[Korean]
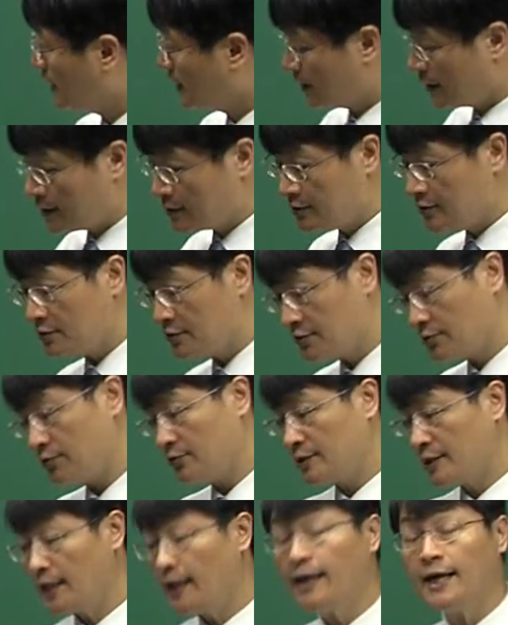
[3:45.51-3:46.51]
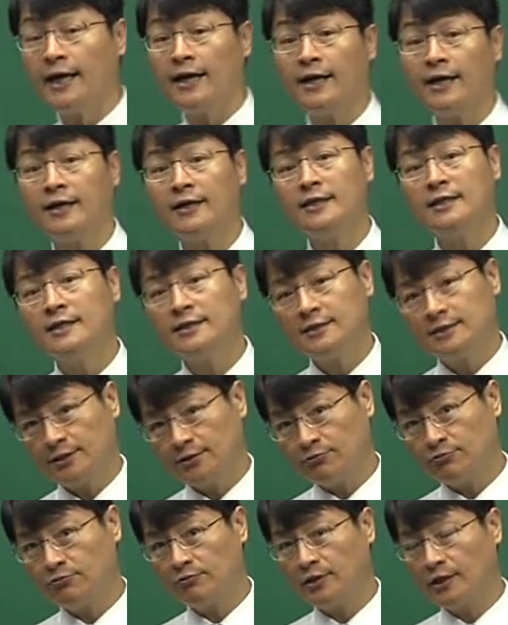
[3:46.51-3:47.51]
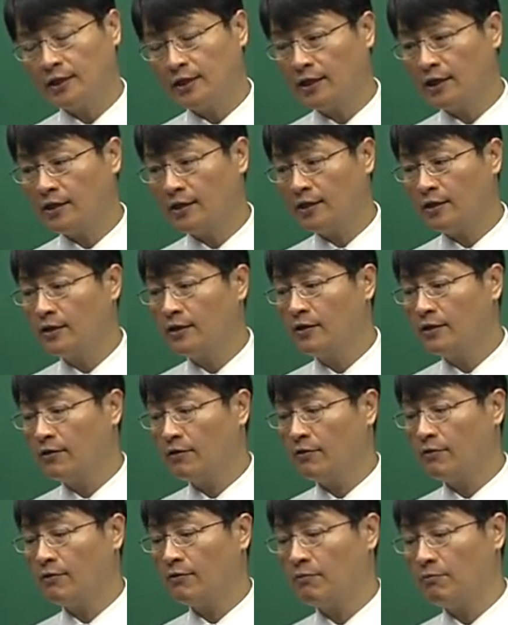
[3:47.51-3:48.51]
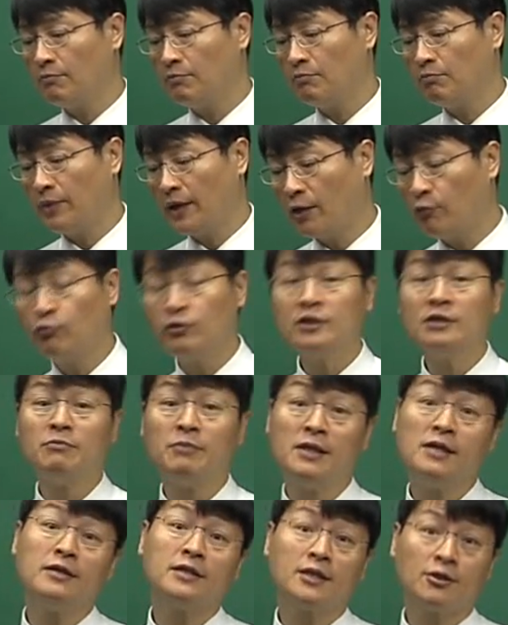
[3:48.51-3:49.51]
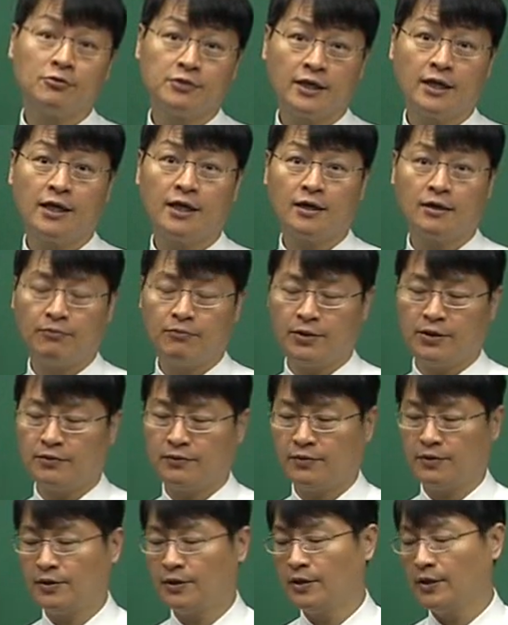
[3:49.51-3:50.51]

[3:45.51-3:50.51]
예를 들어서 제가 친구에게 어, 100원을 빌렸다고 생각하면